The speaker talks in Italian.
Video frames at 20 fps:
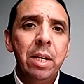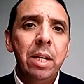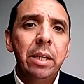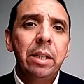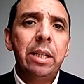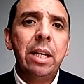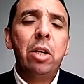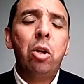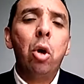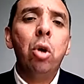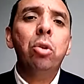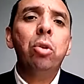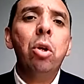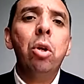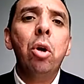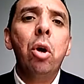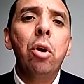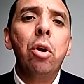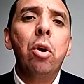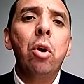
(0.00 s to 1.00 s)
Secondo i
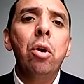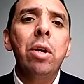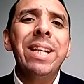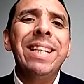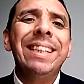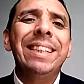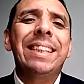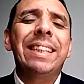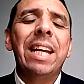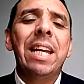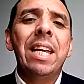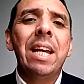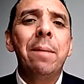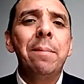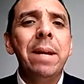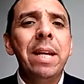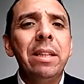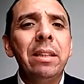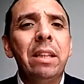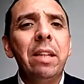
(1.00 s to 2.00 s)
loro
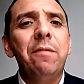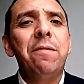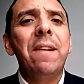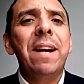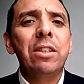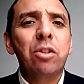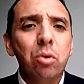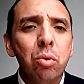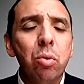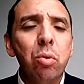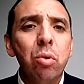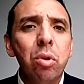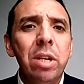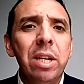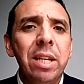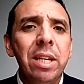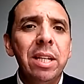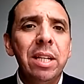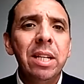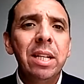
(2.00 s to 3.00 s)
insegnamenti
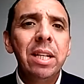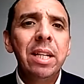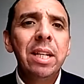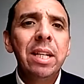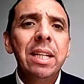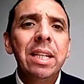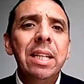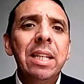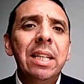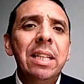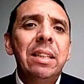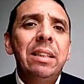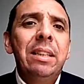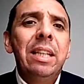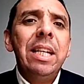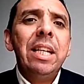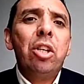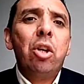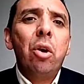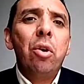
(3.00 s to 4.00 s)
fasulli
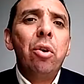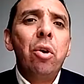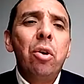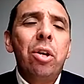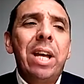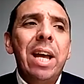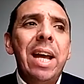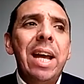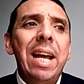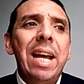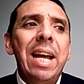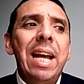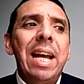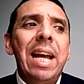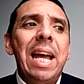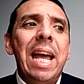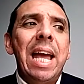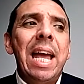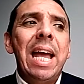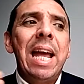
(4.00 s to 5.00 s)
dicono che
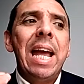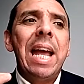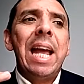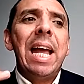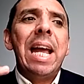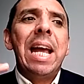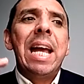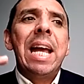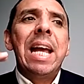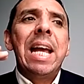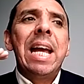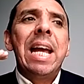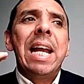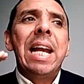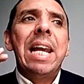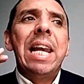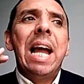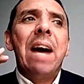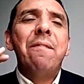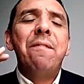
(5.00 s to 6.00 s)
eh,
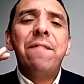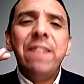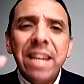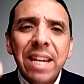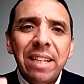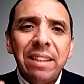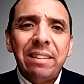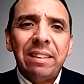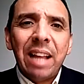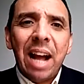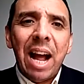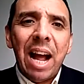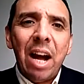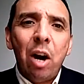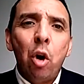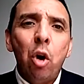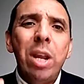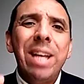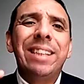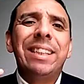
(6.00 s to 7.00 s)
la vita
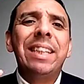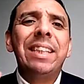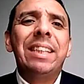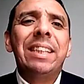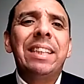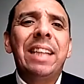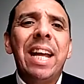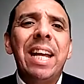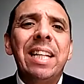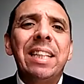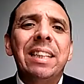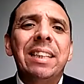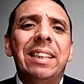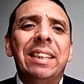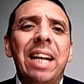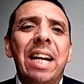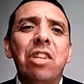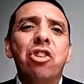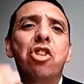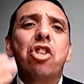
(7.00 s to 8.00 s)
o
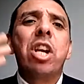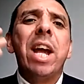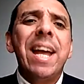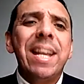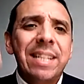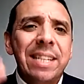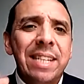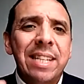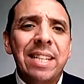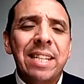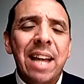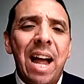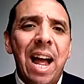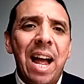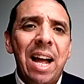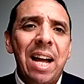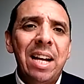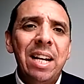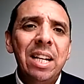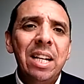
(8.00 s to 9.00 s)
l'esistenza
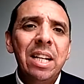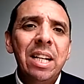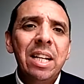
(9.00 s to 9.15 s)
cessa